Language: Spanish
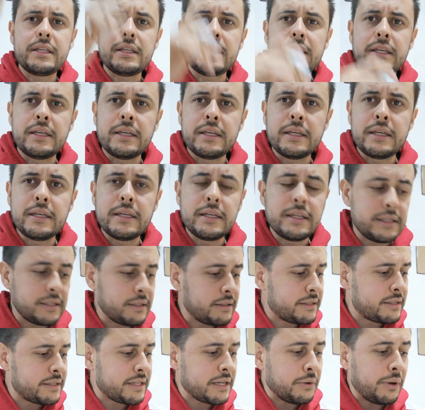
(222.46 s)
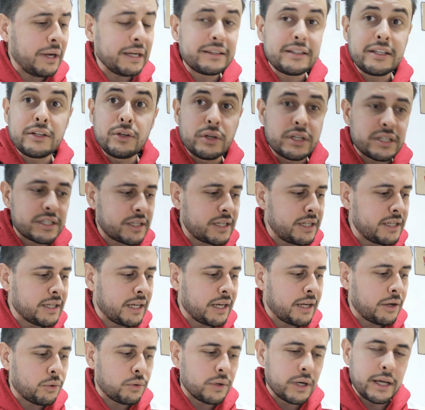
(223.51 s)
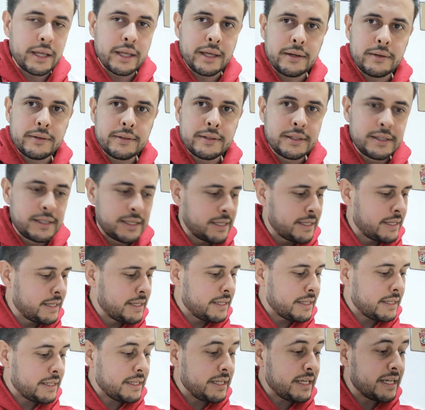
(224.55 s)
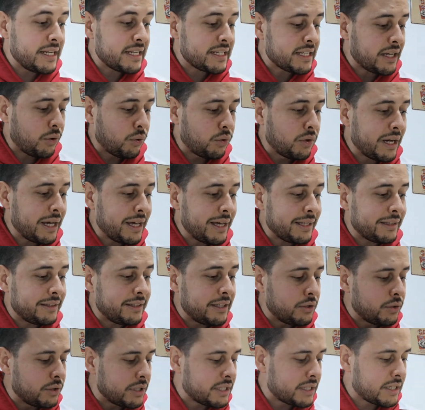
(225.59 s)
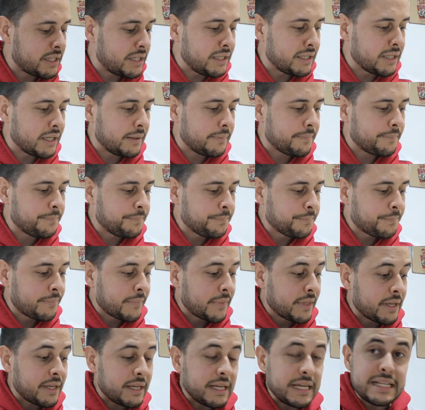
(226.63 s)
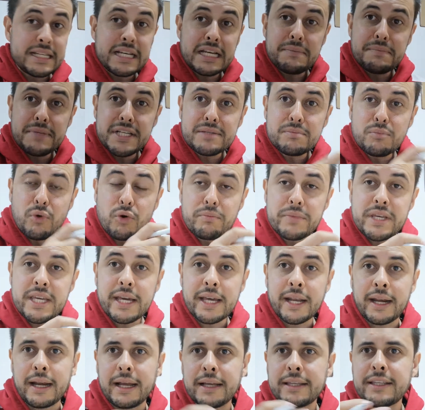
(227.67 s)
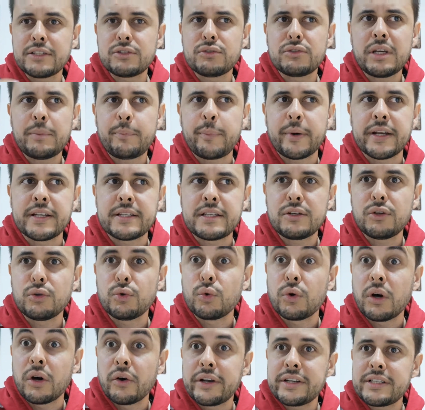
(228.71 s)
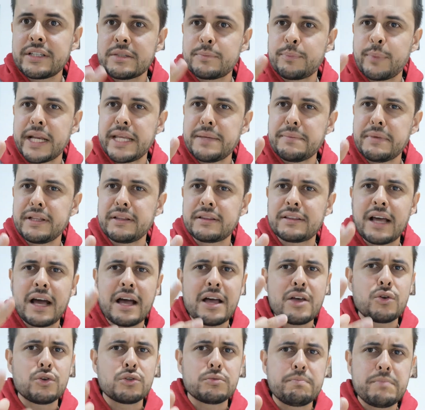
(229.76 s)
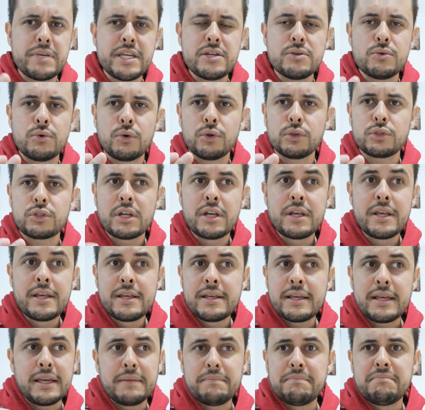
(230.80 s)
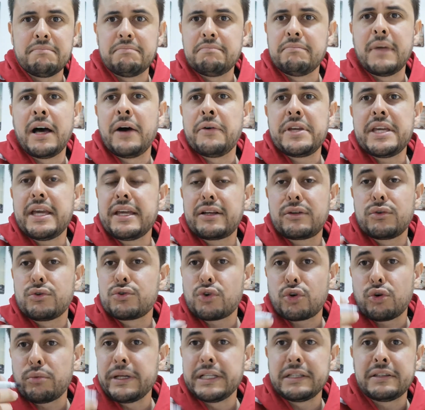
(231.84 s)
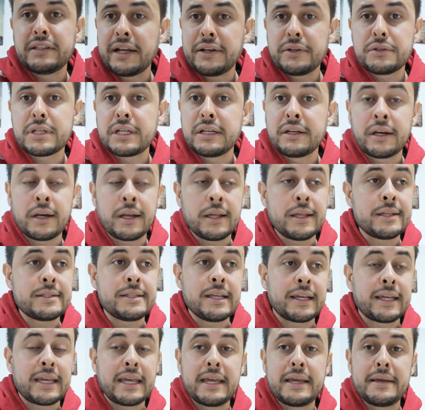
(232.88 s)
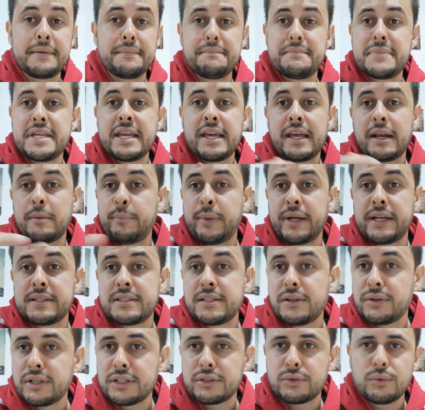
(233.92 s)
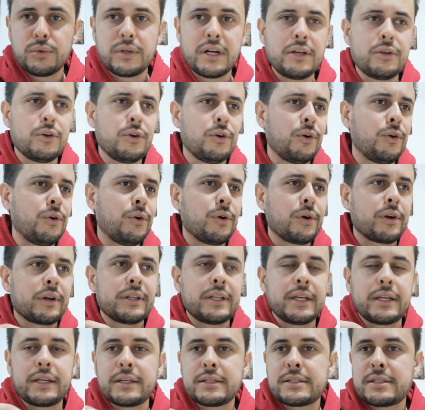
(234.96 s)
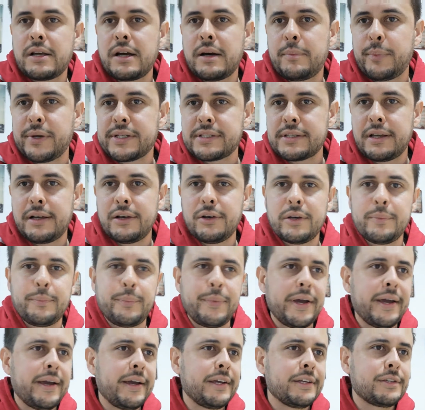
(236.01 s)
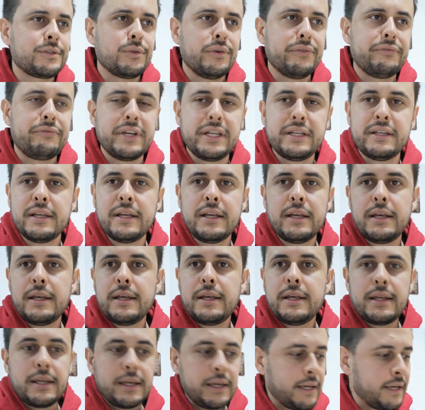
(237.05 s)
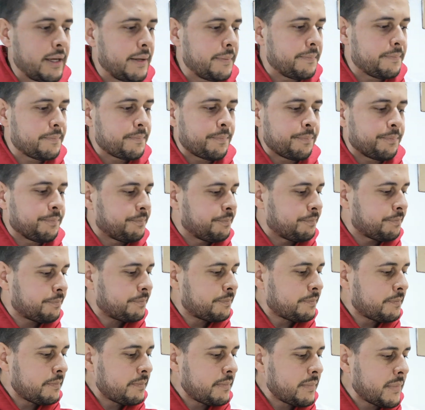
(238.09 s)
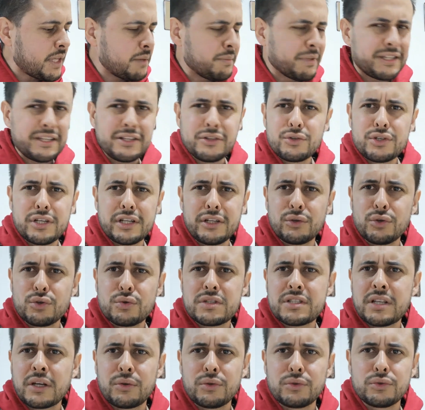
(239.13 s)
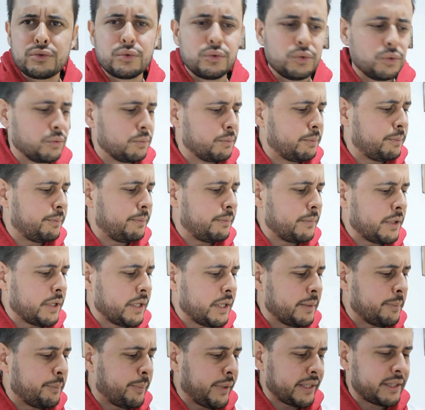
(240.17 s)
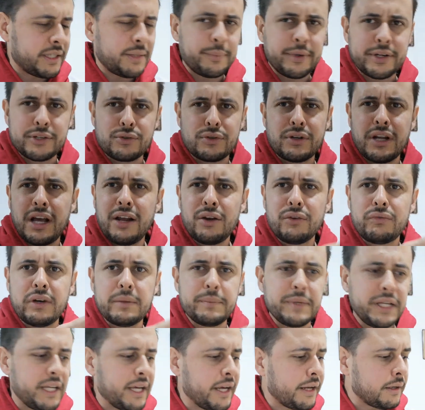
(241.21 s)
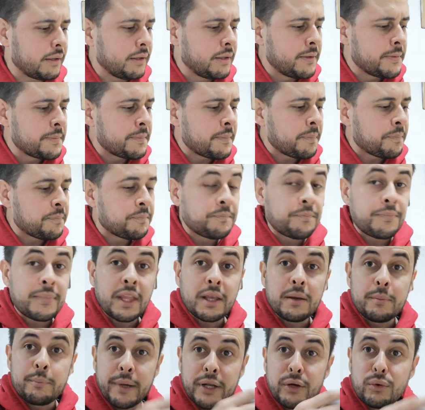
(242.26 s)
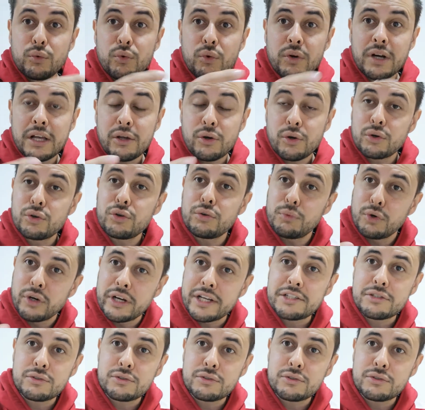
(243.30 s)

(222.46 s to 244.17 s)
y se va al tiro de esquina la jugada y en esa jugada de tiro de esquina es el mismo Mier. Aquí es donde aparecen los jugadores experimentados, vivos. Eh, había incluso comentarios en redes de que Mier parecía un jugador, de que estaba pasado de peso, en fin. Eh, metiéndose incluso hasta con su eh, parte personal o familiar. Pero un jugador como